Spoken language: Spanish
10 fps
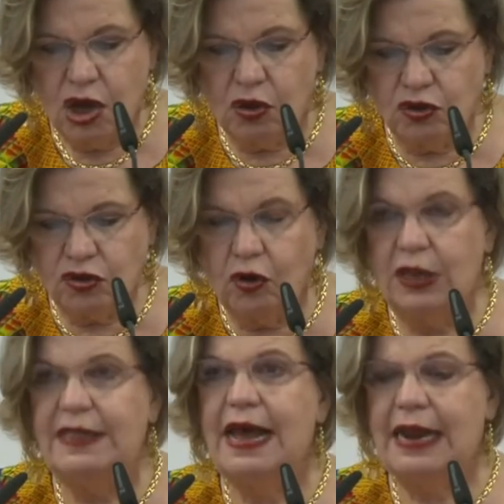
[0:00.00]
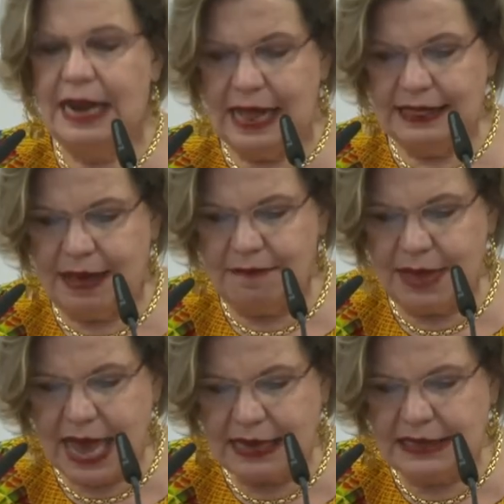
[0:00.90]
consolidar el
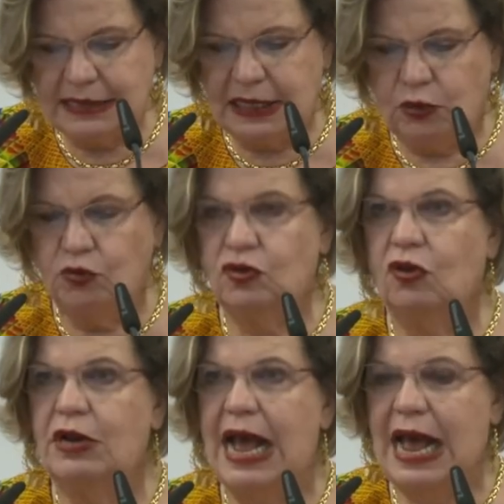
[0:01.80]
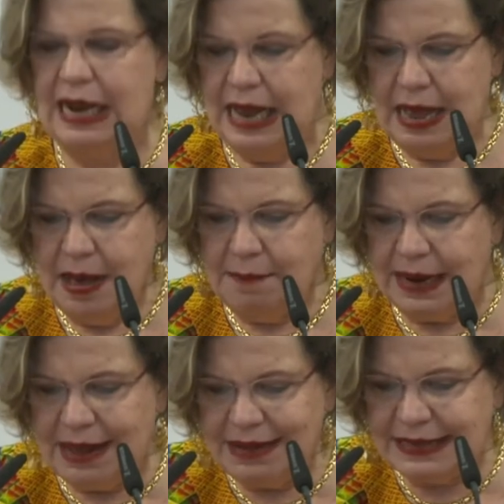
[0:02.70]
andamiaje institucional
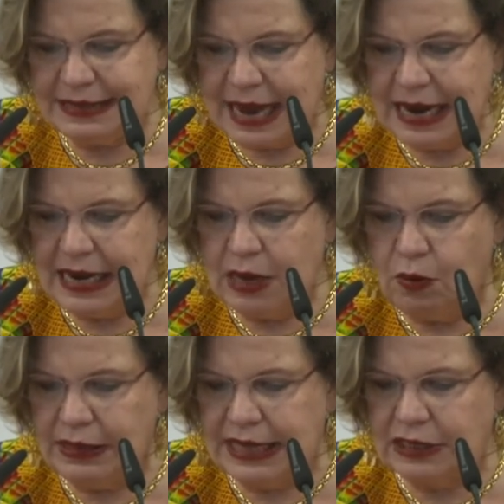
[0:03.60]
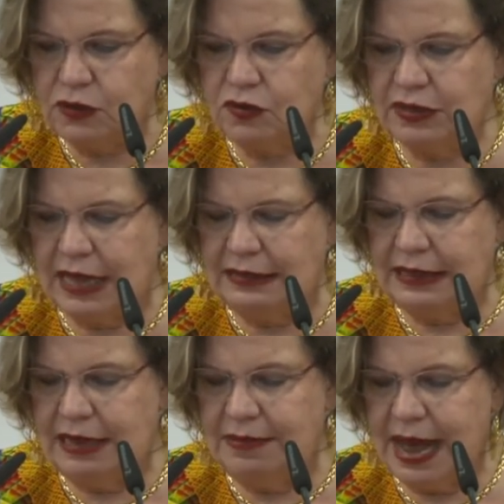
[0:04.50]
para avanzar en la igualdad
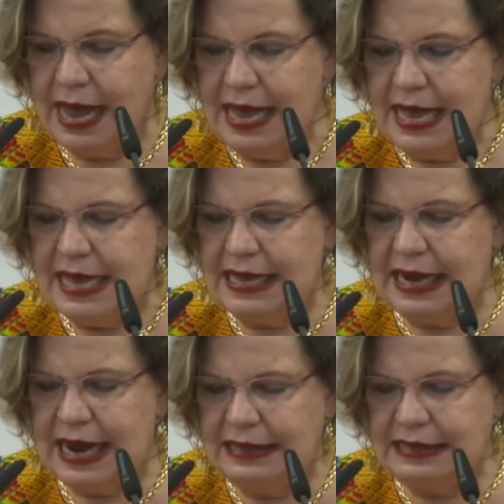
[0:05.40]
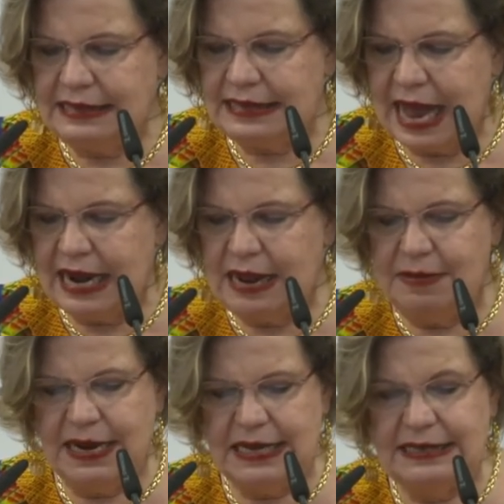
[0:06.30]
sustantiva y garantizar el
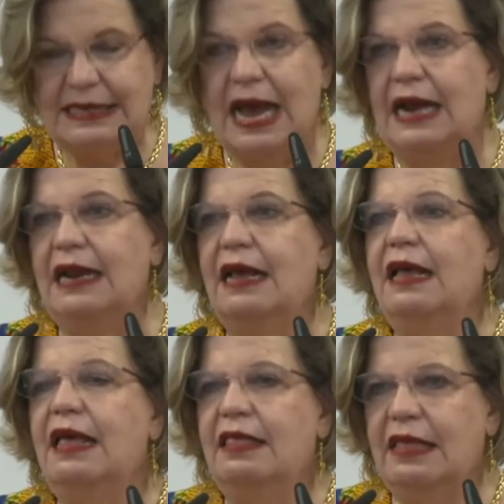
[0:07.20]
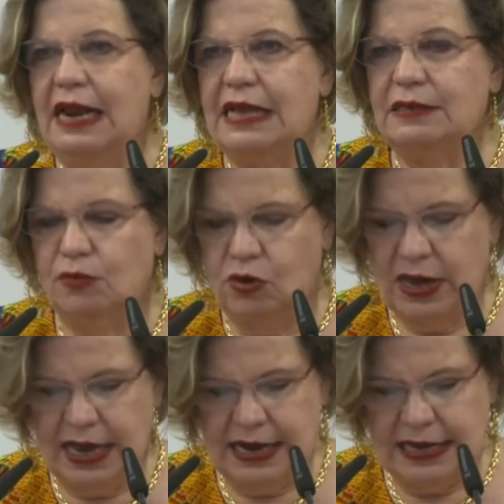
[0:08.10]
bienestar de las
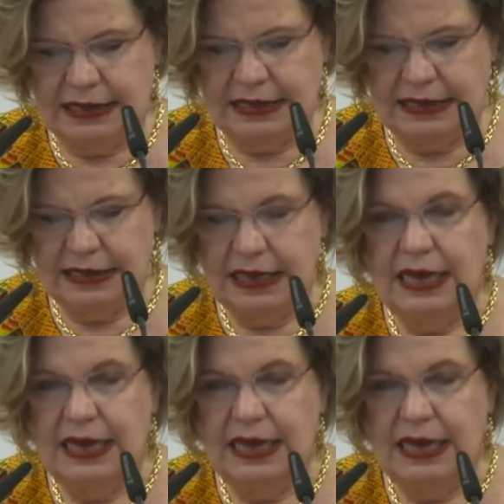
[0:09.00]
mujeres.